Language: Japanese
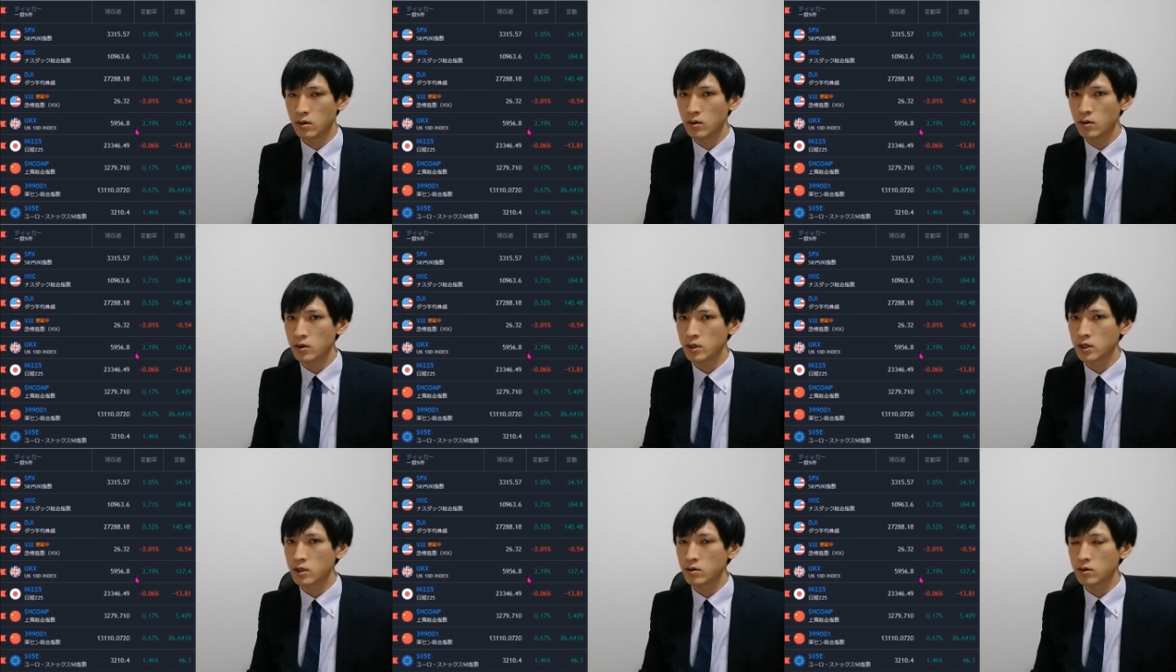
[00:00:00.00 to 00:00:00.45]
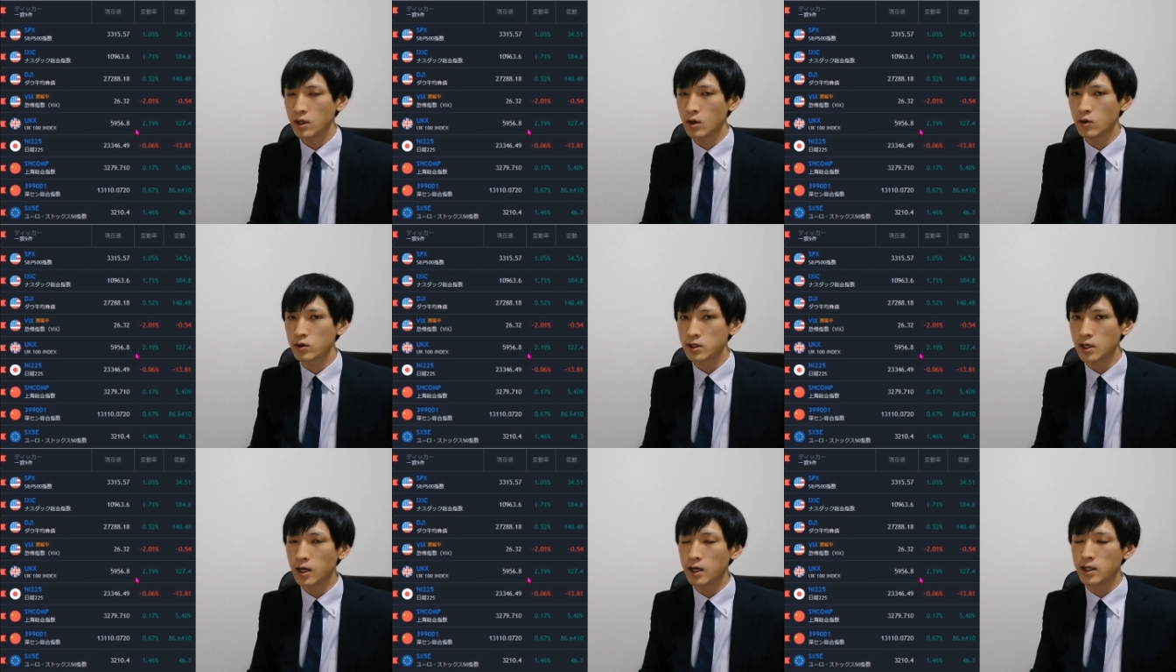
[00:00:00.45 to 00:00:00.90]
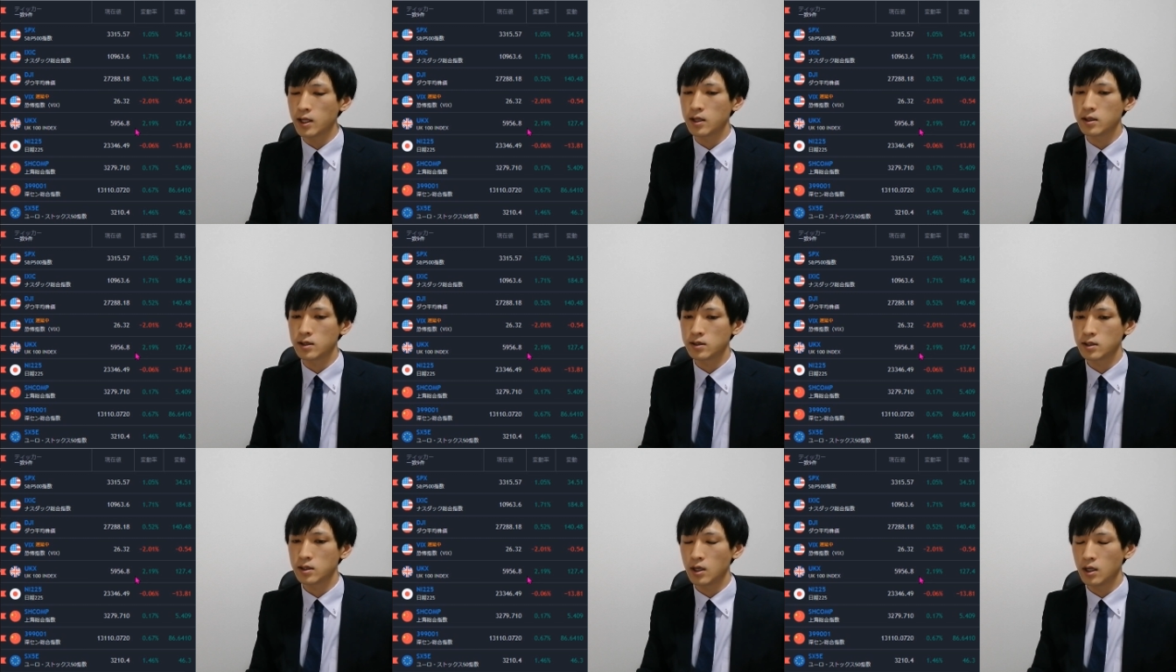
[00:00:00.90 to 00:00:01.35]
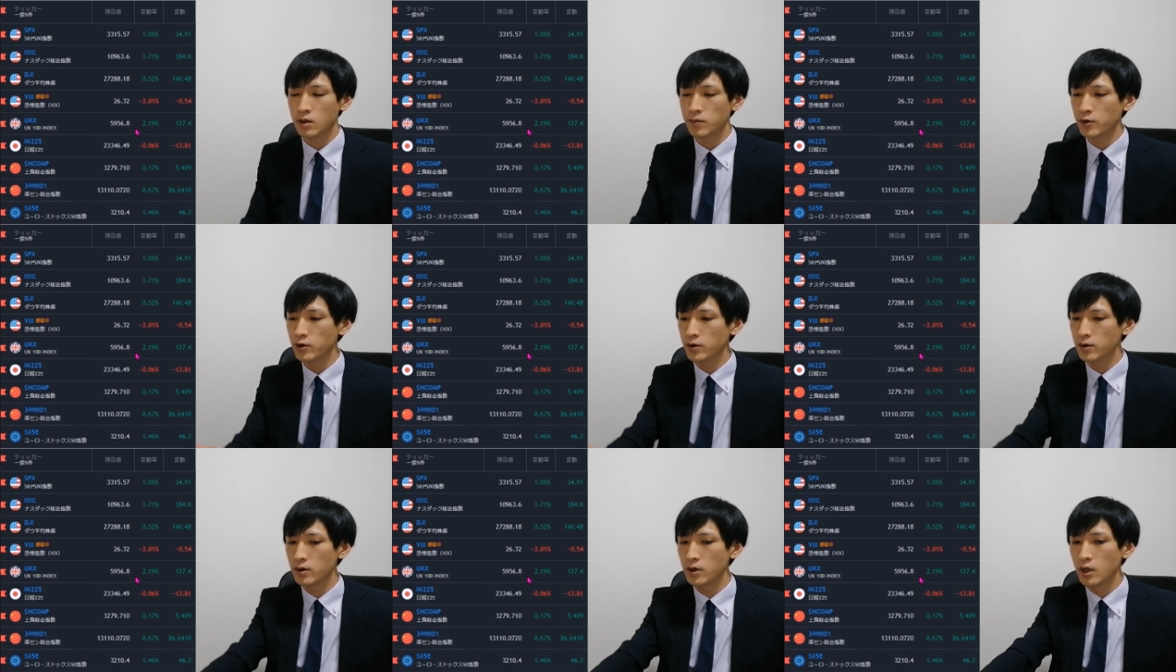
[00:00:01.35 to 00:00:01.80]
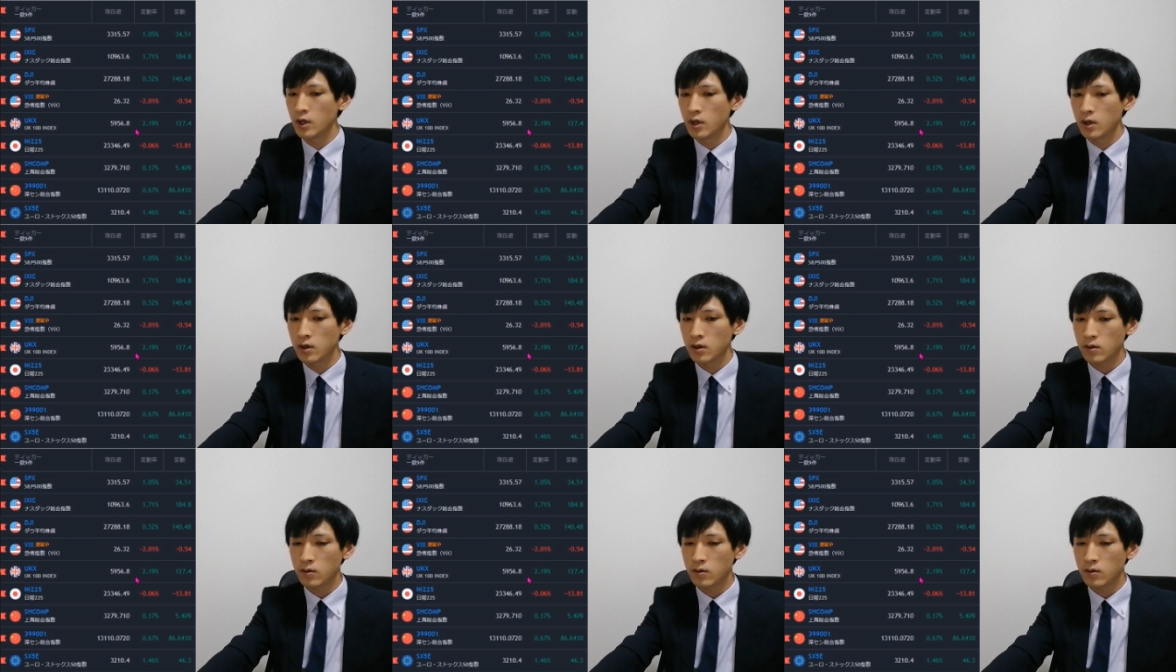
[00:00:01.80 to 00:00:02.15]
大きく値を下げたんですけれども、